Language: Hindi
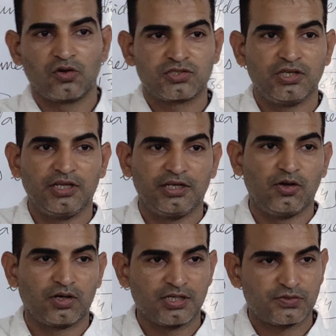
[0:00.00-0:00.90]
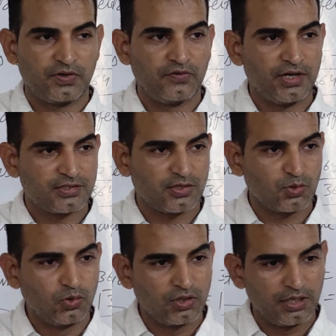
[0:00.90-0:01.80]
कौन सी निकली ऑरेंज फ्लेवर्ड ऐसा
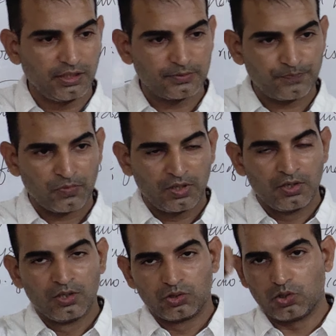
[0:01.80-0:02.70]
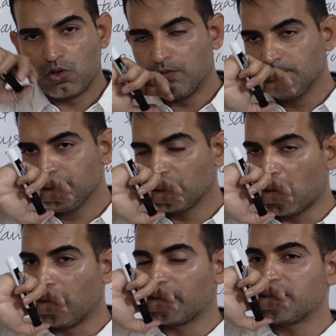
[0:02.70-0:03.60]
तो होगा नहीं तो
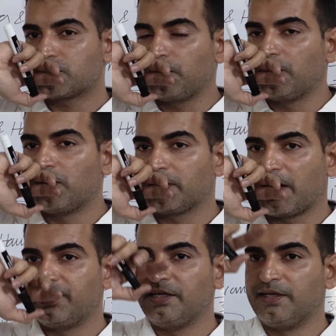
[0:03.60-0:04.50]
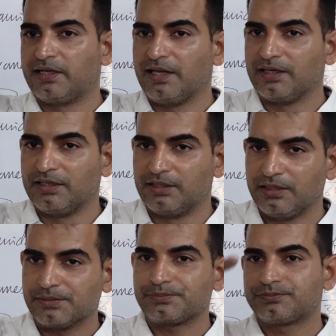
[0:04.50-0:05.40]
ऑरेंज फ्लेवर्ड कैंडी निकलेगी
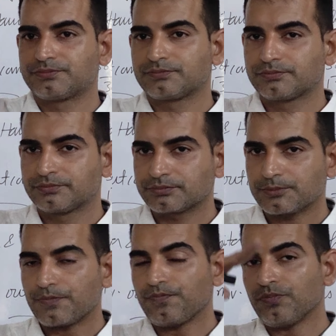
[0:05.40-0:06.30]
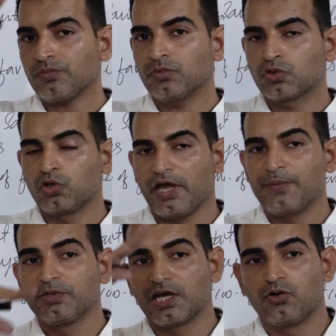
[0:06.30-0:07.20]
ही तो
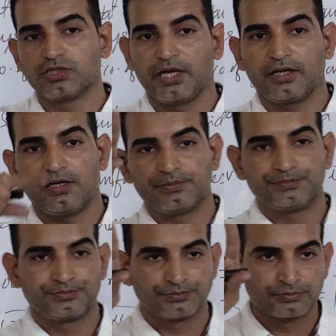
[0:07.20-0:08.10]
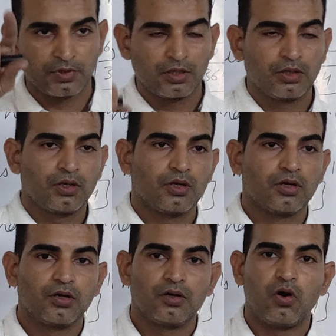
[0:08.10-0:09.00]
एम क्या हो जाएगा
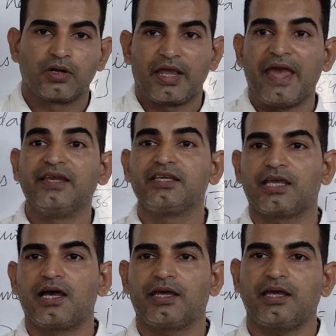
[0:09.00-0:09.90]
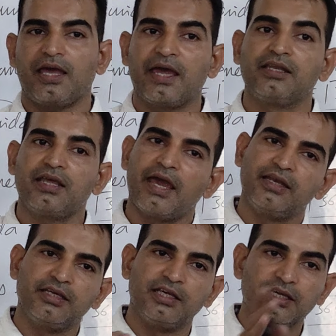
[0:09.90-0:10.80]
और एन क्या है एन
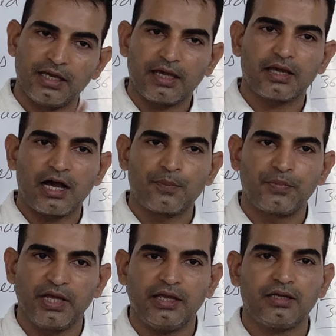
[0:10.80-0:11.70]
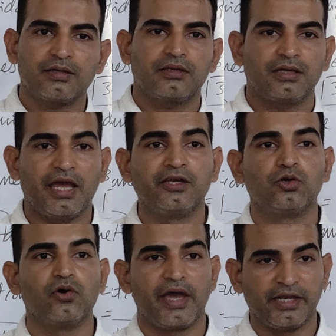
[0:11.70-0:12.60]
एन ही है आपने
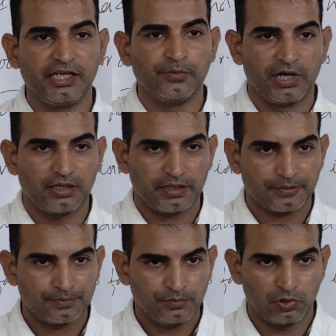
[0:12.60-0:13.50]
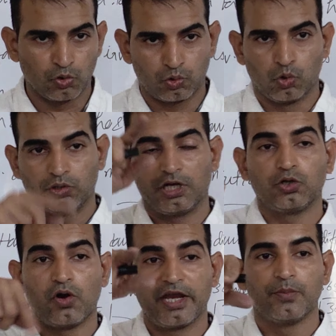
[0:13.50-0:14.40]
एन को एन ही माना है तो
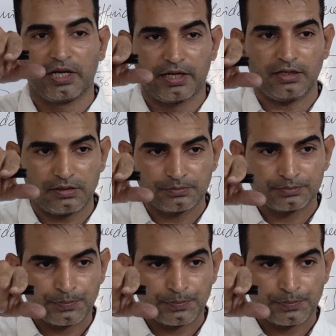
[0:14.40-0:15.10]
टोटल को एन माना है ना